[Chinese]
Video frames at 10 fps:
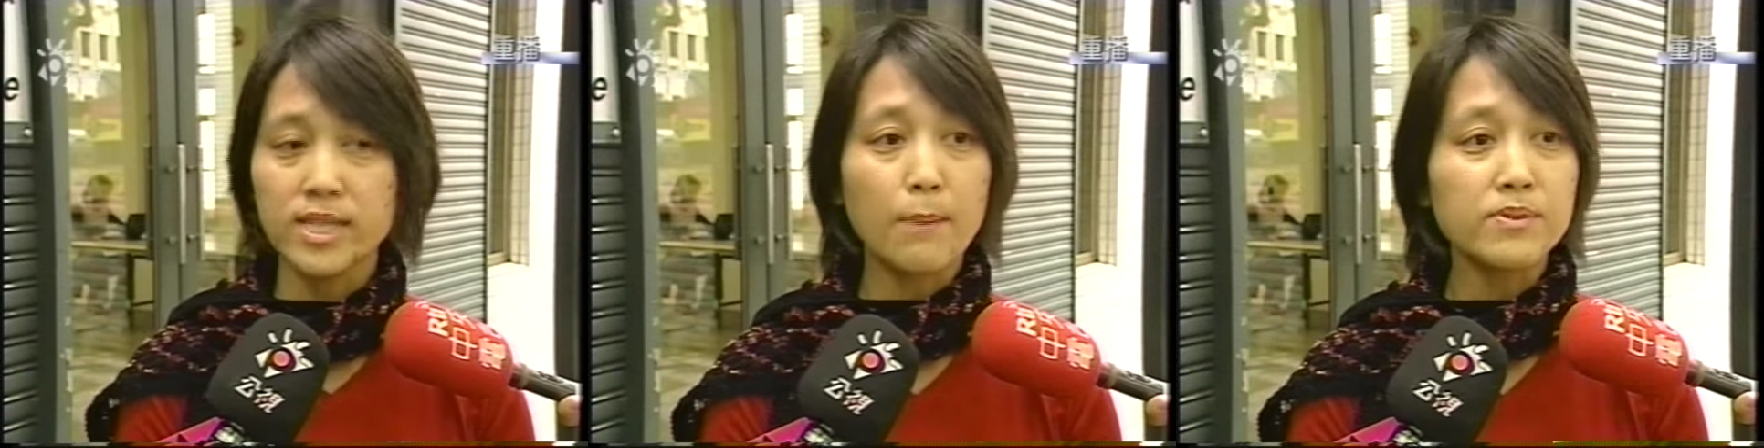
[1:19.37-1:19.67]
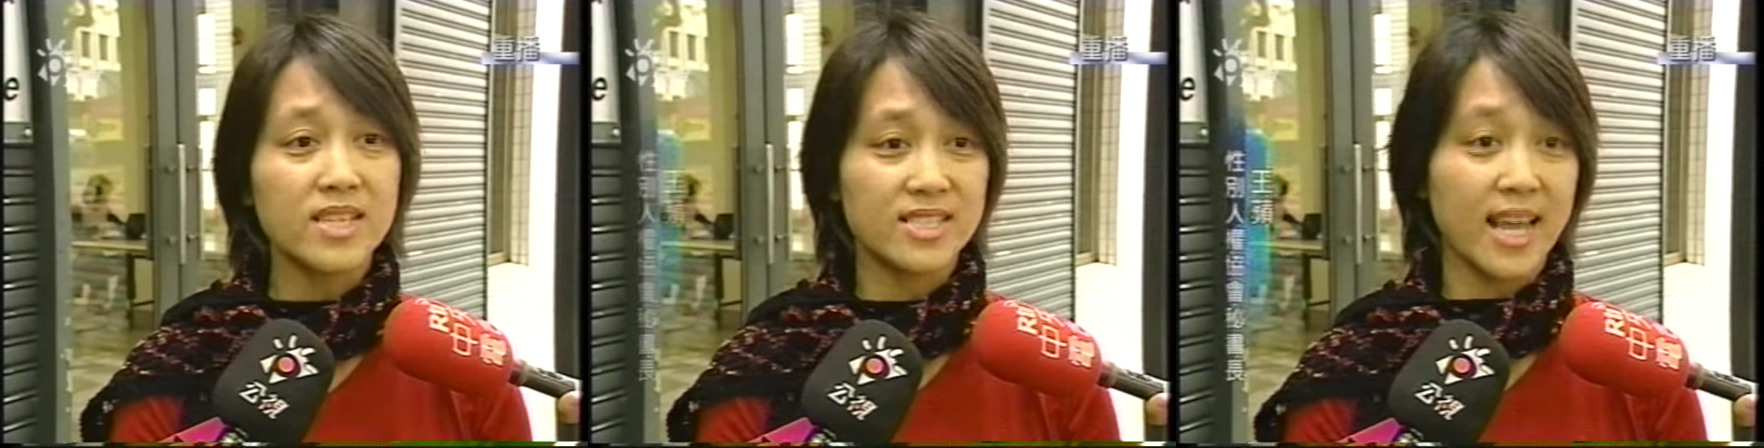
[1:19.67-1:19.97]
他不
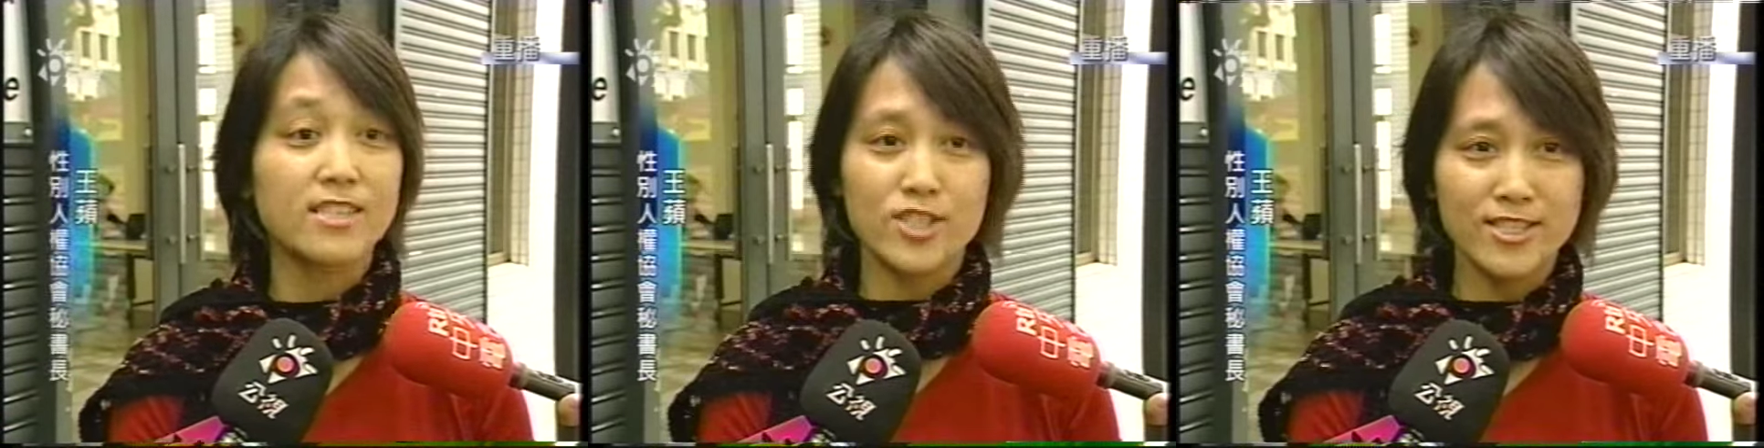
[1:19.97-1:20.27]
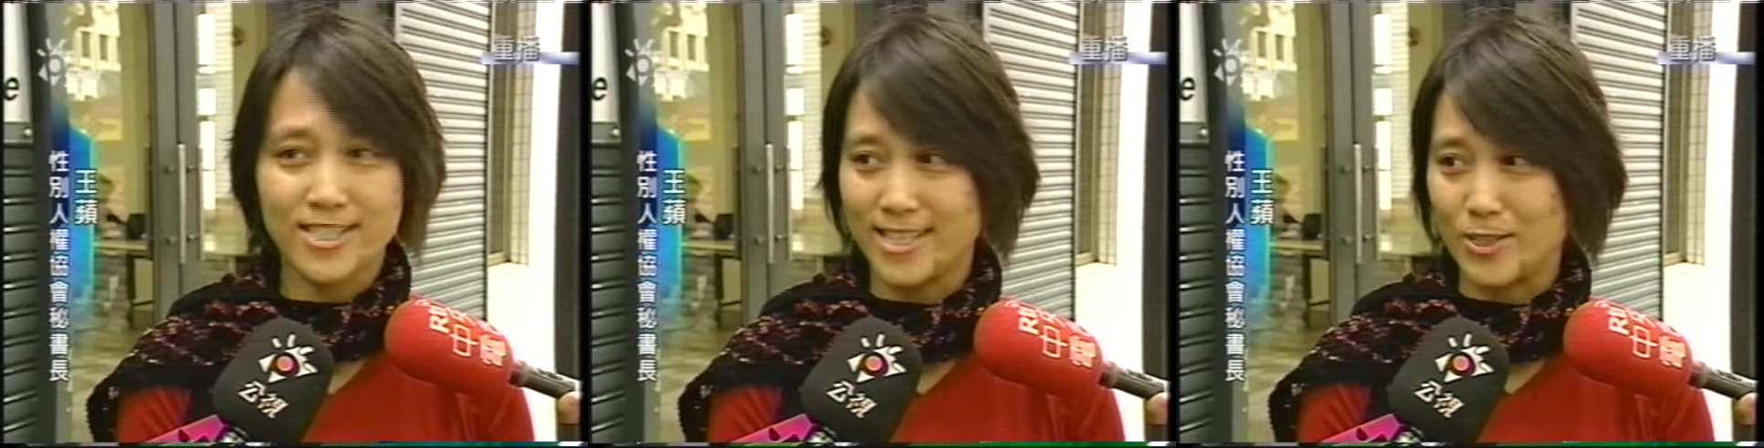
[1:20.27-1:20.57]
能只看政
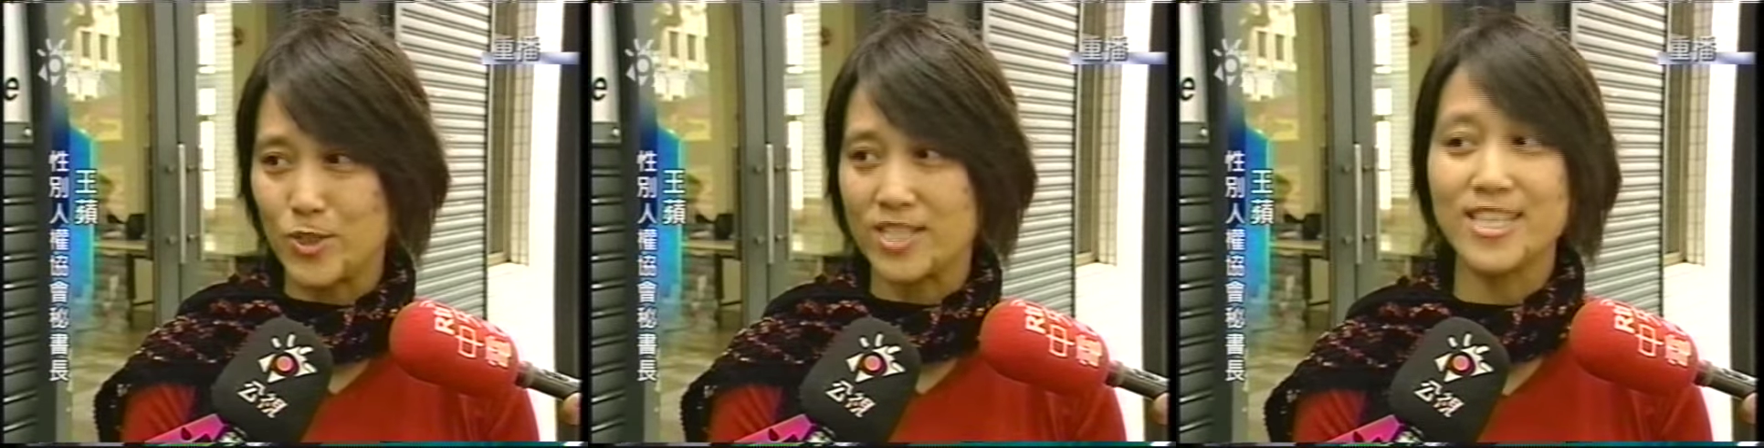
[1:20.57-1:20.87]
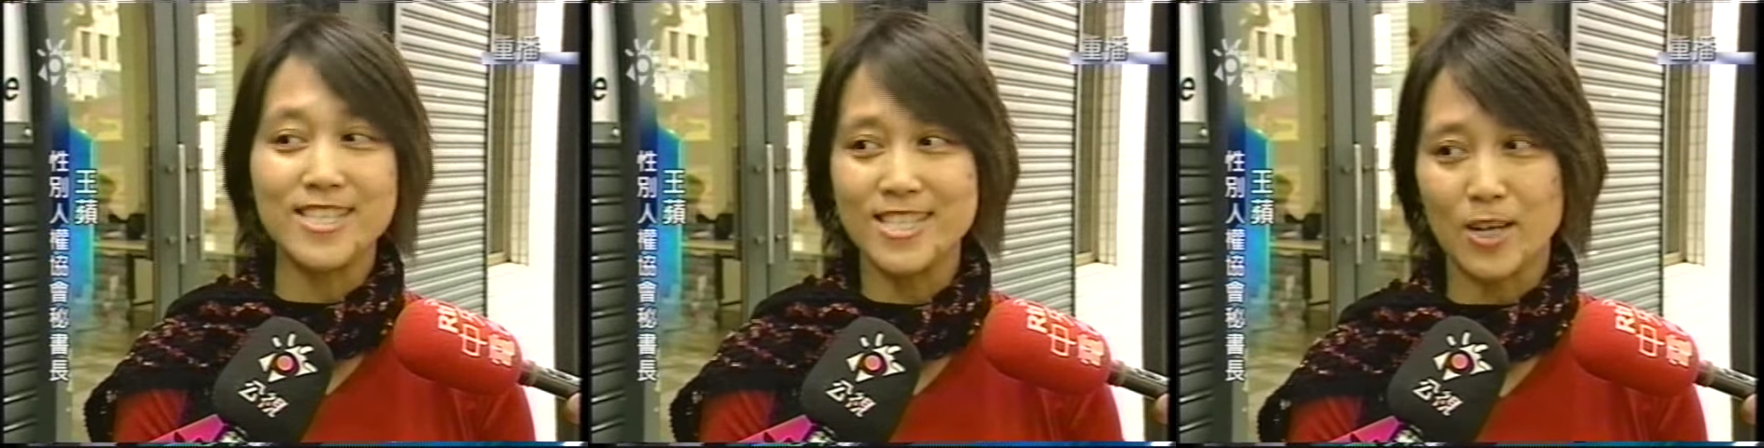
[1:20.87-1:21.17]
治人权、
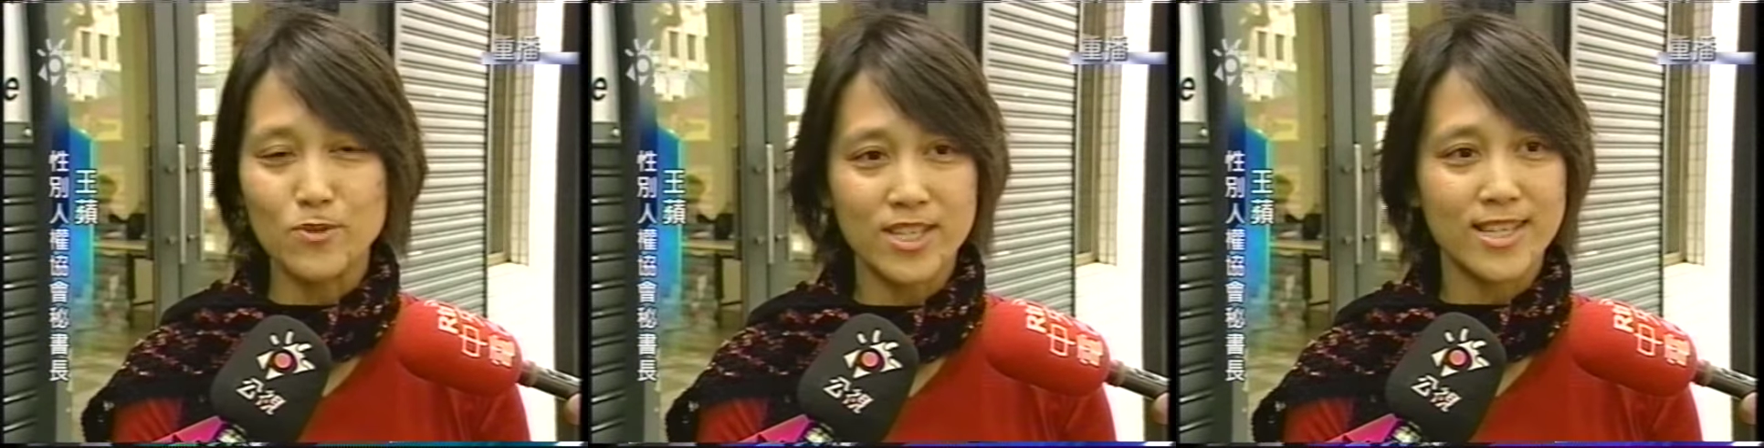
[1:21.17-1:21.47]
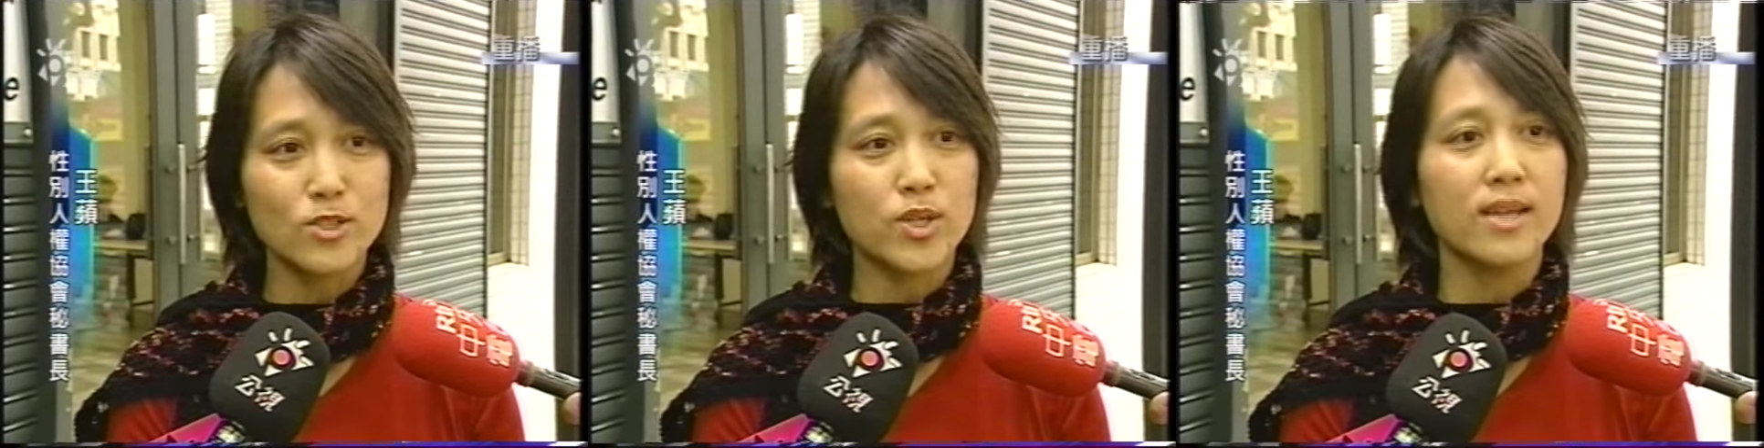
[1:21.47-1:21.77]
政治人物的
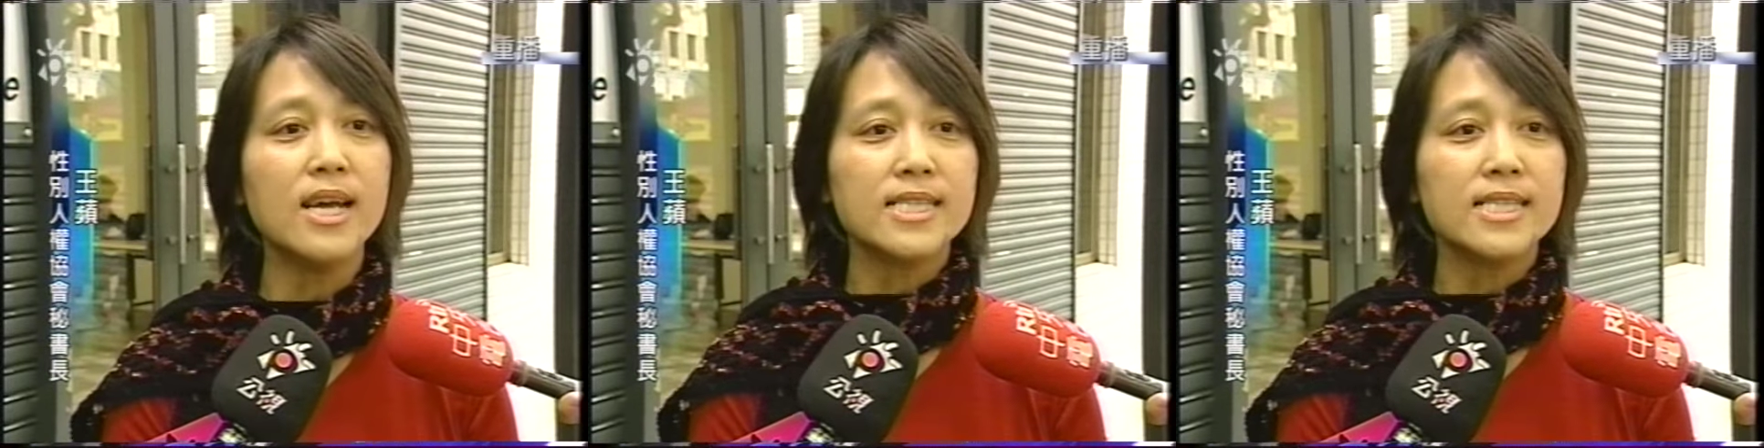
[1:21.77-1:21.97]
人权，